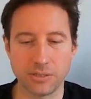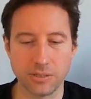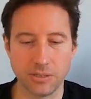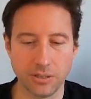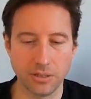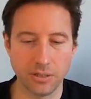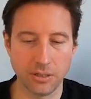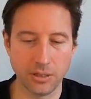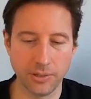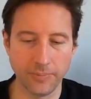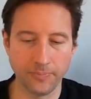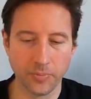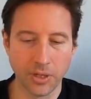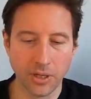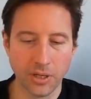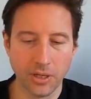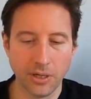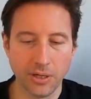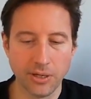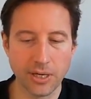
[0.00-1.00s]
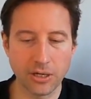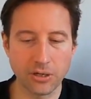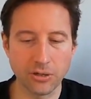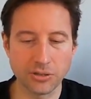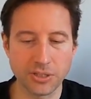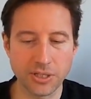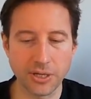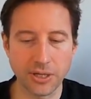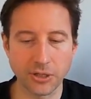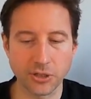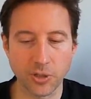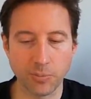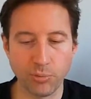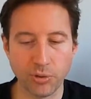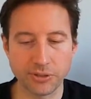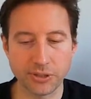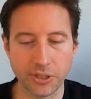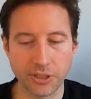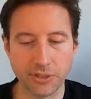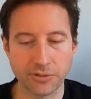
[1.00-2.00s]
E, jak oceniasz,
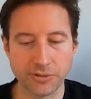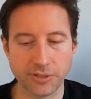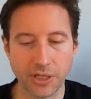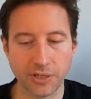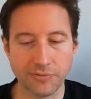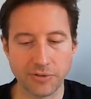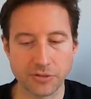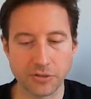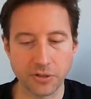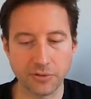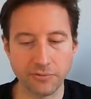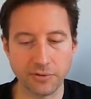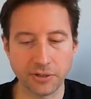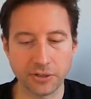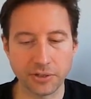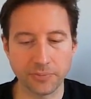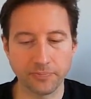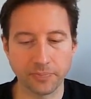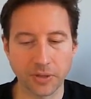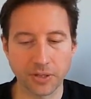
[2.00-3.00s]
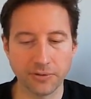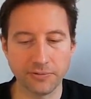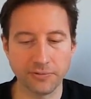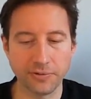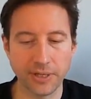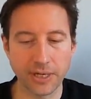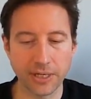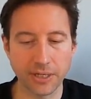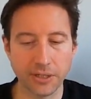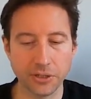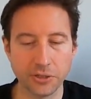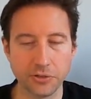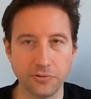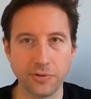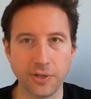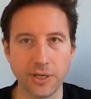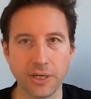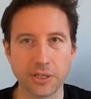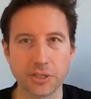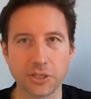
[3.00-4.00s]
opłaca się zainwestować w jakiś
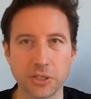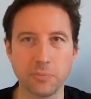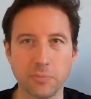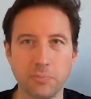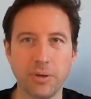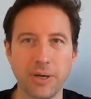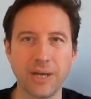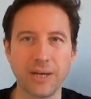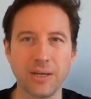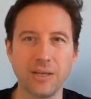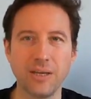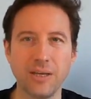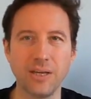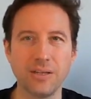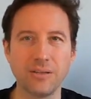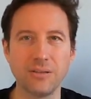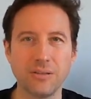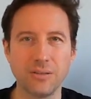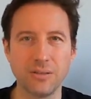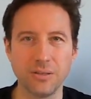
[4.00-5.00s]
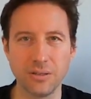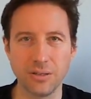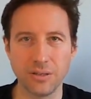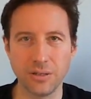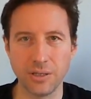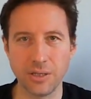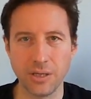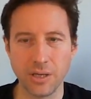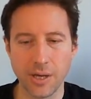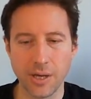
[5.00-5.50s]
większy pakiet? E,